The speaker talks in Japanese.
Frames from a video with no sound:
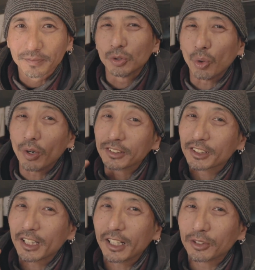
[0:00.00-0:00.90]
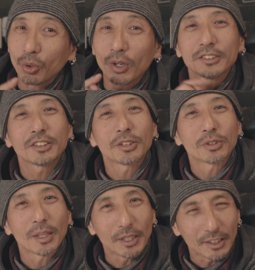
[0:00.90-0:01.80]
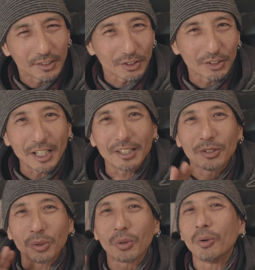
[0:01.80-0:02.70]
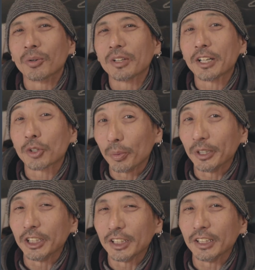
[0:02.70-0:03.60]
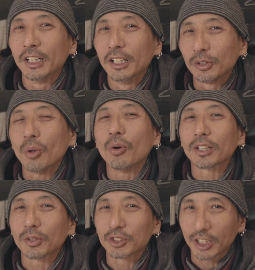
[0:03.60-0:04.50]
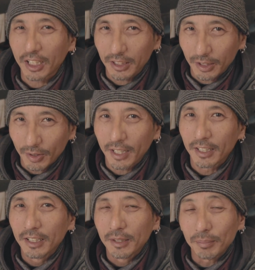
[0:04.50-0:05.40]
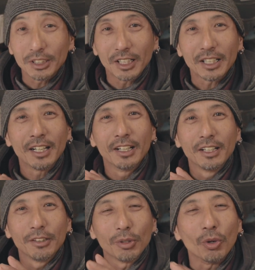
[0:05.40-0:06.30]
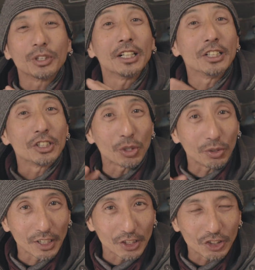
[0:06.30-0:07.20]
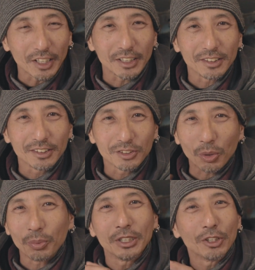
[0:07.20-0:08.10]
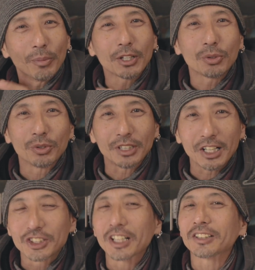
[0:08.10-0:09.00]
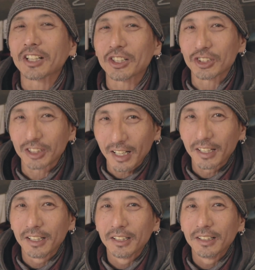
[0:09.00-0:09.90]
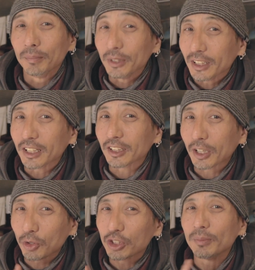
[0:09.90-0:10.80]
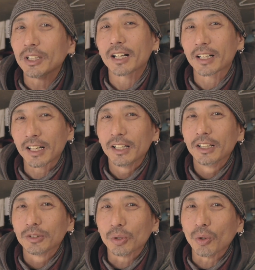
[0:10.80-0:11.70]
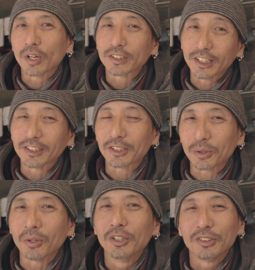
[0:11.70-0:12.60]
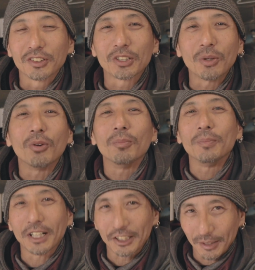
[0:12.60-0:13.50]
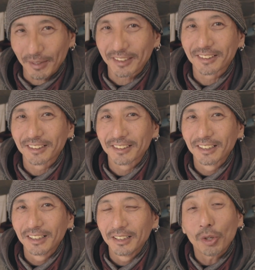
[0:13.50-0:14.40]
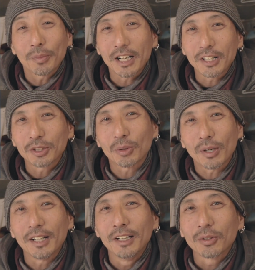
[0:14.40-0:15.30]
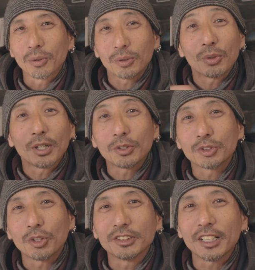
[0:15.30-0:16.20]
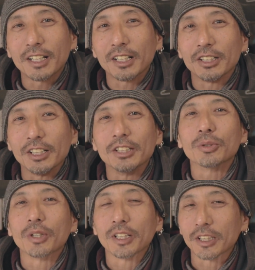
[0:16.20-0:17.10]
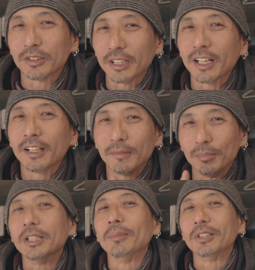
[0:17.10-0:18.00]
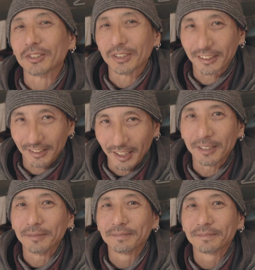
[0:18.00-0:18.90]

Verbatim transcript: 動画好きが動画好きのために作ったこのオンラインコミュニティ、動画の力では、みんなでお題に挑戦したり、そのフィードバックを出し合ったりして、みんなで楽しみながら動画制作のスキルを磨いてます。興味がある人は、この動画の詳細欄にリンクを入れてるんで、見てみてください。